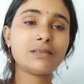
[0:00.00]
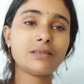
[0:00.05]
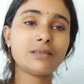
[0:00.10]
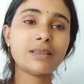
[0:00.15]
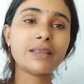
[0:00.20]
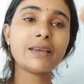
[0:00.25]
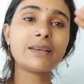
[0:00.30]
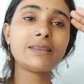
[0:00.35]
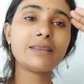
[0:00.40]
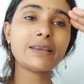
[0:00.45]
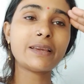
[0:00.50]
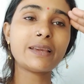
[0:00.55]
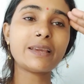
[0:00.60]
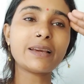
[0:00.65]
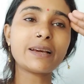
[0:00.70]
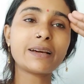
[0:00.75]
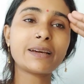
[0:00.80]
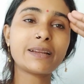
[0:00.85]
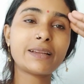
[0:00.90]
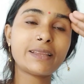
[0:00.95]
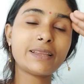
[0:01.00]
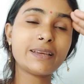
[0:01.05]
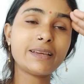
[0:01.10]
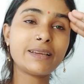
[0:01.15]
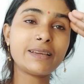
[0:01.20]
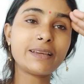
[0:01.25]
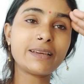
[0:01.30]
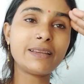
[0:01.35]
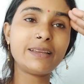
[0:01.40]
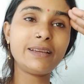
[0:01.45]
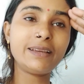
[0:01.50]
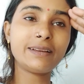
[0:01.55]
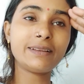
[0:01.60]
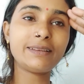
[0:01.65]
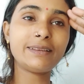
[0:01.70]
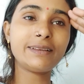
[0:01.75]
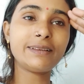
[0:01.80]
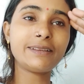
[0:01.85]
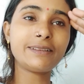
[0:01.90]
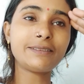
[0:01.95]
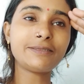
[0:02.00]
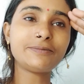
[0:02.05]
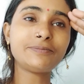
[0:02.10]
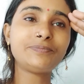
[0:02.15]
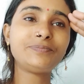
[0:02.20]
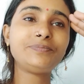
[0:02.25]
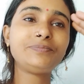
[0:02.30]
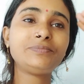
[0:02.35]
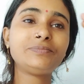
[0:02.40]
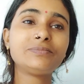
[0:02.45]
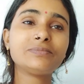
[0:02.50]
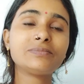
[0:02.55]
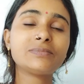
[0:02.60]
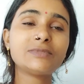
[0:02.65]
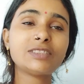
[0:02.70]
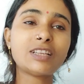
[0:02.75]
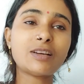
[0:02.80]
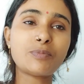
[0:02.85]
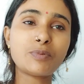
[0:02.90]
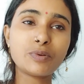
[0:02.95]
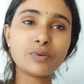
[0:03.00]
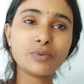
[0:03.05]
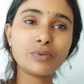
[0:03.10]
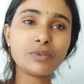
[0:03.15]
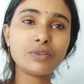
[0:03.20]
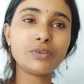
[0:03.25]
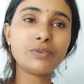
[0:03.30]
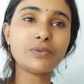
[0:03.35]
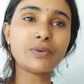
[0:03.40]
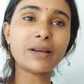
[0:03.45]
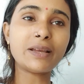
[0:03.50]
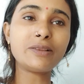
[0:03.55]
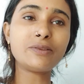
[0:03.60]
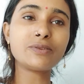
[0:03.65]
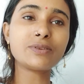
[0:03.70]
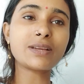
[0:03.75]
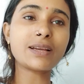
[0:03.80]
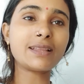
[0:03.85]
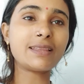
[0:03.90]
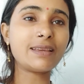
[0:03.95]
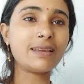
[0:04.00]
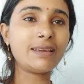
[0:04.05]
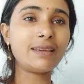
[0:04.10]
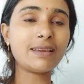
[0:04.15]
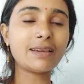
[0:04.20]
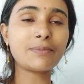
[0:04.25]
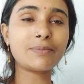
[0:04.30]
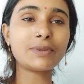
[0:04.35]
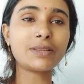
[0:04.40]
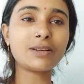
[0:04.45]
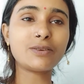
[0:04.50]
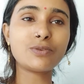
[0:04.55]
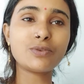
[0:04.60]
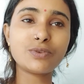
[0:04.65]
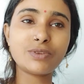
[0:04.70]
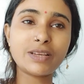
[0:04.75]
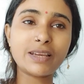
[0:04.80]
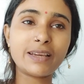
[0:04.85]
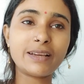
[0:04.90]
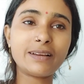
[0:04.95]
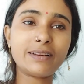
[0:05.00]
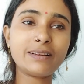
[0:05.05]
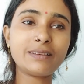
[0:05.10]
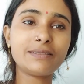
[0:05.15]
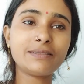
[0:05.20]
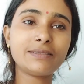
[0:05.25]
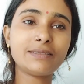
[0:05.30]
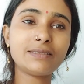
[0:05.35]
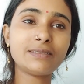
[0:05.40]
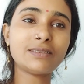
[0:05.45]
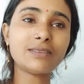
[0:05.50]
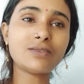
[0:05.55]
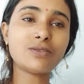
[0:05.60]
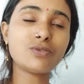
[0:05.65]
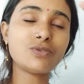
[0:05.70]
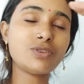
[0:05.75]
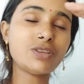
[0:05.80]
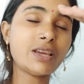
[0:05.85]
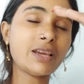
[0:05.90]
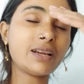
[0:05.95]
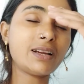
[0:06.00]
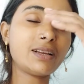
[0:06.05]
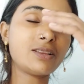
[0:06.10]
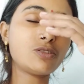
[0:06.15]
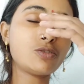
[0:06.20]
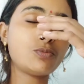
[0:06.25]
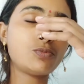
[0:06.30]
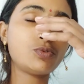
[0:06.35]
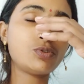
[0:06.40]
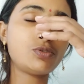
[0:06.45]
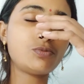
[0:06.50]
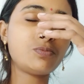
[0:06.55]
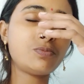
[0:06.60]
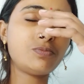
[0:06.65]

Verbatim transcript: देखते हैं क्या करते हैं क्या नहीं करते हैं आप लोगों की दुआएं तो साथ है क्या पता हो जाएगा हो जाएगा तो बहुत